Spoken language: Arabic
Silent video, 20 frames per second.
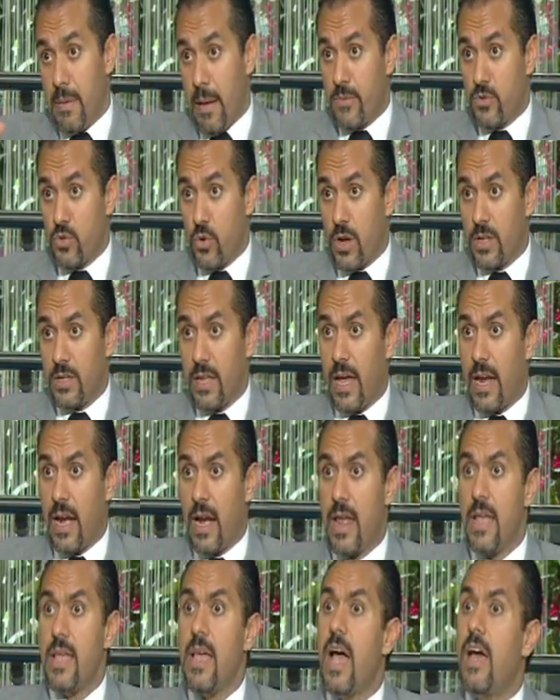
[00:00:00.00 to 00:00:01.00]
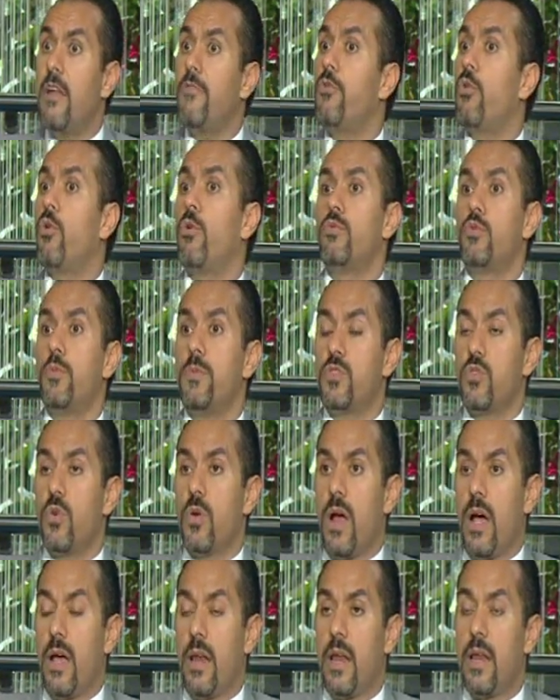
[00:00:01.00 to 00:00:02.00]
بسعرات حراريه 1500 سعر
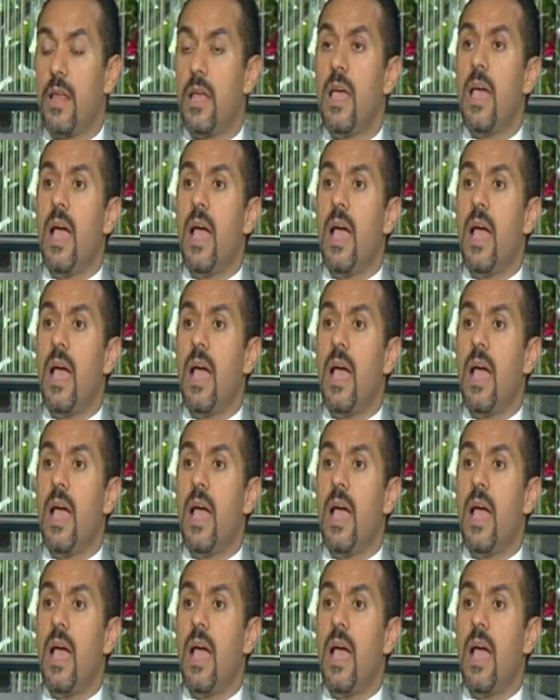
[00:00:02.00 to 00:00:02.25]
حراري